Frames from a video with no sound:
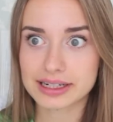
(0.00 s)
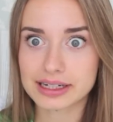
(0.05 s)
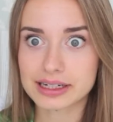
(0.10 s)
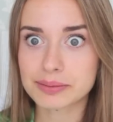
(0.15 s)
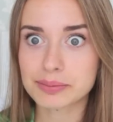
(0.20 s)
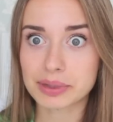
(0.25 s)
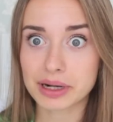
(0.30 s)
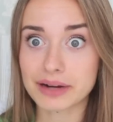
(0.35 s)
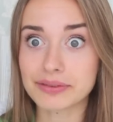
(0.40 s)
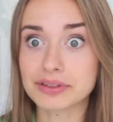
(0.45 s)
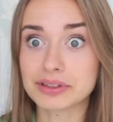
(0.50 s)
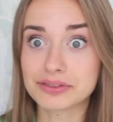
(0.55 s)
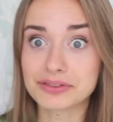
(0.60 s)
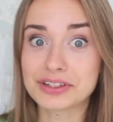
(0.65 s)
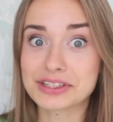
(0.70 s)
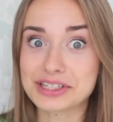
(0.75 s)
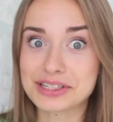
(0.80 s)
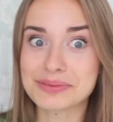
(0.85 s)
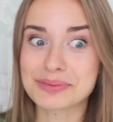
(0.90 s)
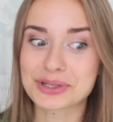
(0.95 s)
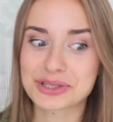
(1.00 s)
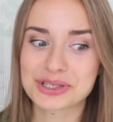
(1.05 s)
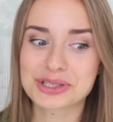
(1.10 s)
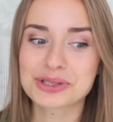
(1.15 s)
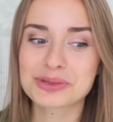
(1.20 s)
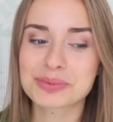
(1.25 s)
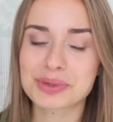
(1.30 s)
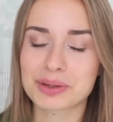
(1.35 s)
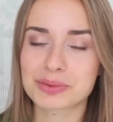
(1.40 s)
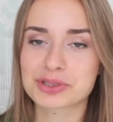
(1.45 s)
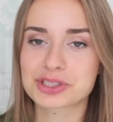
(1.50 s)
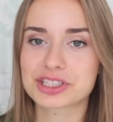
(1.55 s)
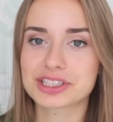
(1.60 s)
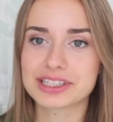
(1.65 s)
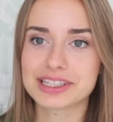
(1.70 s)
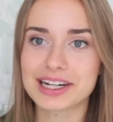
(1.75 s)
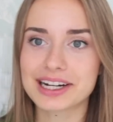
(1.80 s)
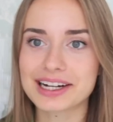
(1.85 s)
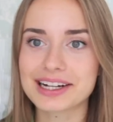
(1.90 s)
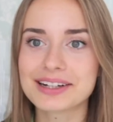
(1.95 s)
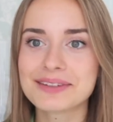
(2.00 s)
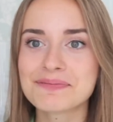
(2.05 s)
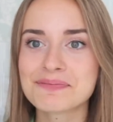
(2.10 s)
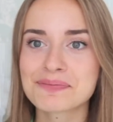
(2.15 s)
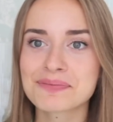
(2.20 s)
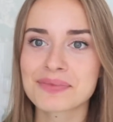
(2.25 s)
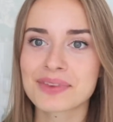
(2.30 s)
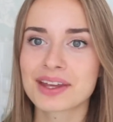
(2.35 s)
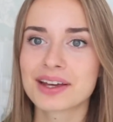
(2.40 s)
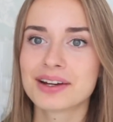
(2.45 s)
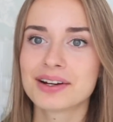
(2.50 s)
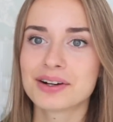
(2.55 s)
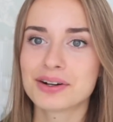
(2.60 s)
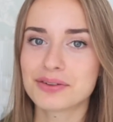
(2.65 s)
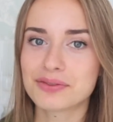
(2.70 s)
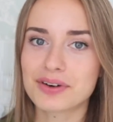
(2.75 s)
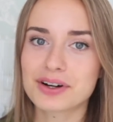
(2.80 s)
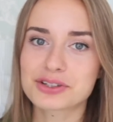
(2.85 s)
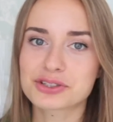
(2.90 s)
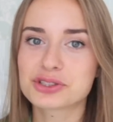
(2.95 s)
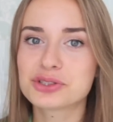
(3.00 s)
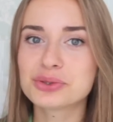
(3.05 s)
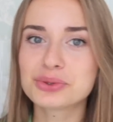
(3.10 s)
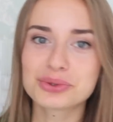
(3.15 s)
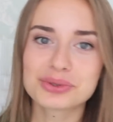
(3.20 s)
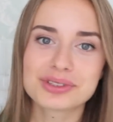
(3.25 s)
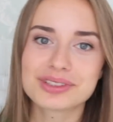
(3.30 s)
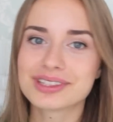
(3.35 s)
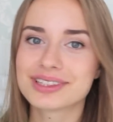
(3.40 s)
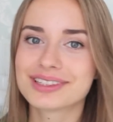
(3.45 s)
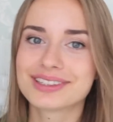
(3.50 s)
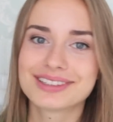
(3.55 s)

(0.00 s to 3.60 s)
как правильно водить машину, потому что я вождун